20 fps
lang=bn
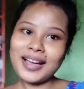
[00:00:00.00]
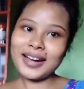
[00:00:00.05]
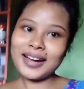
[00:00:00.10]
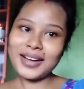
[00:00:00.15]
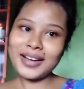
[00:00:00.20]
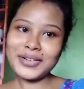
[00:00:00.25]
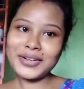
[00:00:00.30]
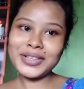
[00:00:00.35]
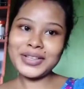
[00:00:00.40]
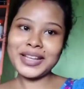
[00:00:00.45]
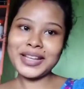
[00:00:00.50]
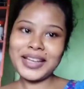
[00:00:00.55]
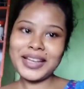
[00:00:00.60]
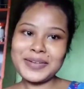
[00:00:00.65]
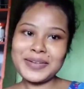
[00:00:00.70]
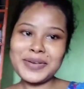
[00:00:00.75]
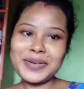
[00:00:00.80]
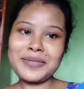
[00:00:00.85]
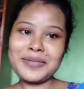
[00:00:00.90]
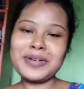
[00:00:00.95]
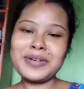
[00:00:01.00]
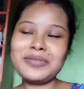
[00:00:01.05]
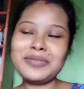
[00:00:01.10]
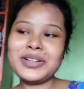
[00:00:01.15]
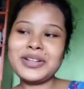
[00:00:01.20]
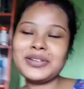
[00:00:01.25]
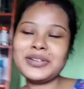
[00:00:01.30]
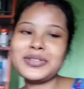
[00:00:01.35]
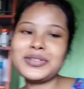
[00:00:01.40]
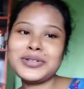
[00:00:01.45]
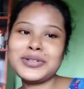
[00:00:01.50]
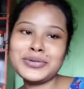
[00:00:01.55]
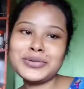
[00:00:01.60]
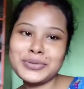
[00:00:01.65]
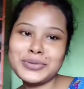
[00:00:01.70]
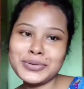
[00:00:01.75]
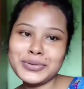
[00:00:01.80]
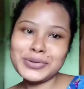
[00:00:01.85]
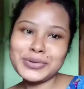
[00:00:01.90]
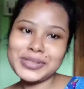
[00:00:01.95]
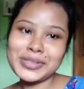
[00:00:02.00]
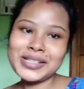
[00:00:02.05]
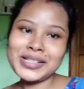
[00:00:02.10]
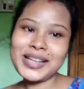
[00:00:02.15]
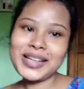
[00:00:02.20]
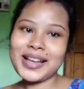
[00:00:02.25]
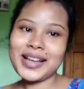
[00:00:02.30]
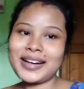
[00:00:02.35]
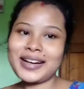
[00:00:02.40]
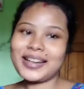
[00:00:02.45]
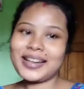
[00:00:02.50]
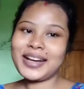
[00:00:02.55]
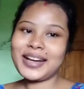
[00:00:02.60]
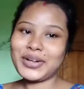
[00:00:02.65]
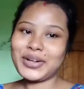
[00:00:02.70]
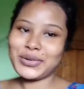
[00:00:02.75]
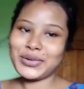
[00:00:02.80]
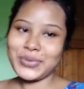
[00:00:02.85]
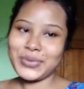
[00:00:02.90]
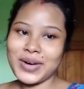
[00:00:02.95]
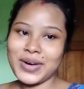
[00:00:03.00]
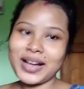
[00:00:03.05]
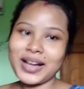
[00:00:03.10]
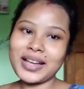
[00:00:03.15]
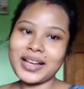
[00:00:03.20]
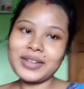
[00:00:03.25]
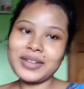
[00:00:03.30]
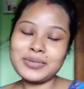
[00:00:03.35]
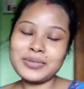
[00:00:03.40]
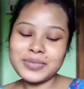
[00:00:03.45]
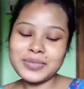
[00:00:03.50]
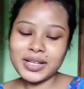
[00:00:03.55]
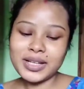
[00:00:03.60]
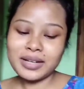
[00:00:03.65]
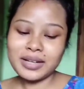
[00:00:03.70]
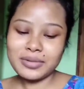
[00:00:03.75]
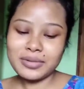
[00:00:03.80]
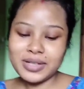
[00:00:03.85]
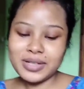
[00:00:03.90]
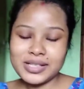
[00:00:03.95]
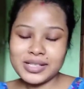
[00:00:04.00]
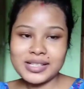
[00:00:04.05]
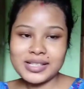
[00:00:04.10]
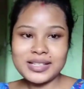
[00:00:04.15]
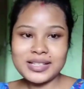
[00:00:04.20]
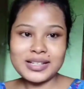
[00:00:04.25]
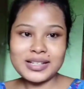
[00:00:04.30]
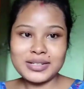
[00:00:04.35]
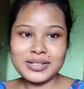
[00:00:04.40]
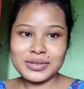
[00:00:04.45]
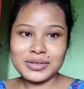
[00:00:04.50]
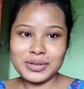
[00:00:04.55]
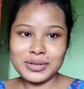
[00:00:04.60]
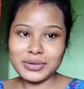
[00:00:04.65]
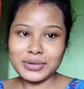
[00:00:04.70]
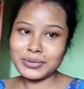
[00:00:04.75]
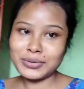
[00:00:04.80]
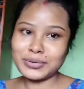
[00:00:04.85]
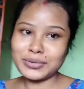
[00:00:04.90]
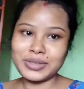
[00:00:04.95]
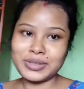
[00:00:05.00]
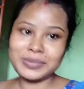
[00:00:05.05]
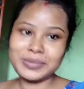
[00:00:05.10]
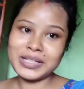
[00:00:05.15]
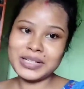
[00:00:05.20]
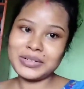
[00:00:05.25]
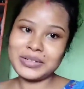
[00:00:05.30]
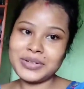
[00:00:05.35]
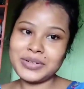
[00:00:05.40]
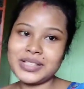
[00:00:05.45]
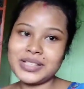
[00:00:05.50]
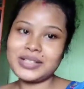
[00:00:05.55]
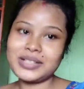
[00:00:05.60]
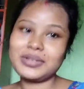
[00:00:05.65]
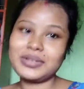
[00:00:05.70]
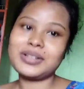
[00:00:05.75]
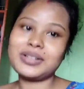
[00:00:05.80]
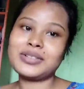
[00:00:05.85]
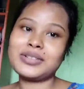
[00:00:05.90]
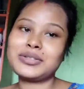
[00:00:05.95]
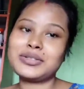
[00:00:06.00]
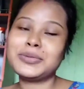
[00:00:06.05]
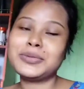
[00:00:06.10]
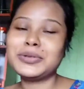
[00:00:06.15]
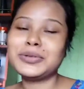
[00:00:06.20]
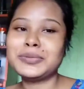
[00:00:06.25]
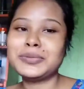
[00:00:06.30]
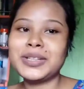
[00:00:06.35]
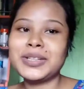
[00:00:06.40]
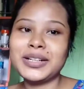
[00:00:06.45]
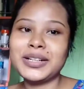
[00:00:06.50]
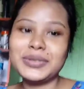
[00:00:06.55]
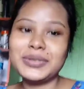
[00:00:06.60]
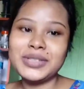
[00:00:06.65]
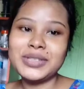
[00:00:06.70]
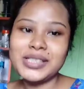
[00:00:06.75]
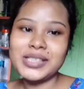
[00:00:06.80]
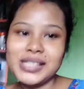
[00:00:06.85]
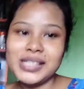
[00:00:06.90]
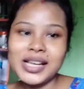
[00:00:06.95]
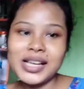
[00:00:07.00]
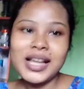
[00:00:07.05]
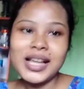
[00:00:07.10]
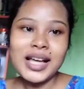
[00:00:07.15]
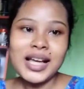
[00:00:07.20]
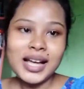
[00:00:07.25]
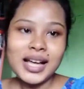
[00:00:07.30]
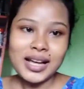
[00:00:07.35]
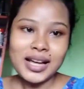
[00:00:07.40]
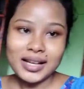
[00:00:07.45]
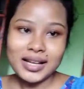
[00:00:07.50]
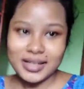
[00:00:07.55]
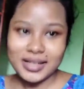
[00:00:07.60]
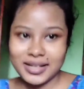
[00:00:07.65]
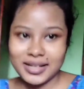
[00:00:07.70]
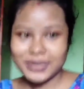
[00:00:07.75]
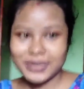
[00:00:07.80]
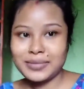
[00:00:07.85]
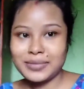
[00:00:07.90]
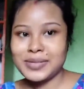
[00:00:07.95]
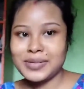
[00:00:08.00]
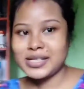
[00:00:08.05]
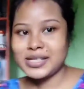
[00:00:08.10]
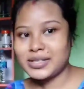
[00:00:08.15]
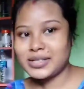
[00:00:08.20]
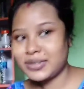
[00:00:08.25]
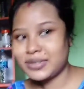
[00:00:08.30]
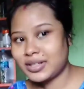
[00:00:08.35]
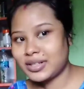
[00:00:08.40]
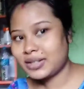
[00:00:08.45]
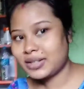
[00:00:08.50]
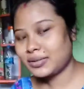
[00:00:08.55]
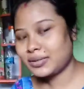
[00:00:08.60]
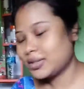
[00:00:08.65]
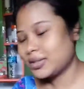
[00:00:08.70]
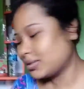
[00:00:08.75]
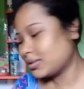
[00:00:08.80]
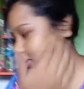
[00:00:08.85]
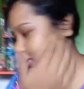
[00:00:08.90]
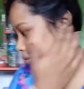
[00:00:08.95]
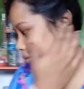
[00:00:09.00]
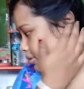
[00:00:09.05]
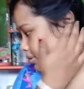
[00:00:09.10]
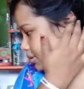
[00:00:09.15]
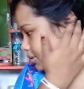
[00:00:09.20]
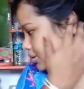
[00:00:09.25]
আর এখন থেকে আমি আমার ভিডিওটা শুরু করছি আর একটু আগে ঘুম থেকে উঠেছি জাস্ট ধরো কুড়ি মিনিট হয়েছে নটার সময় ঘুম থেকে উঠেছি আর এখন বাজে নটা কুড়ি তো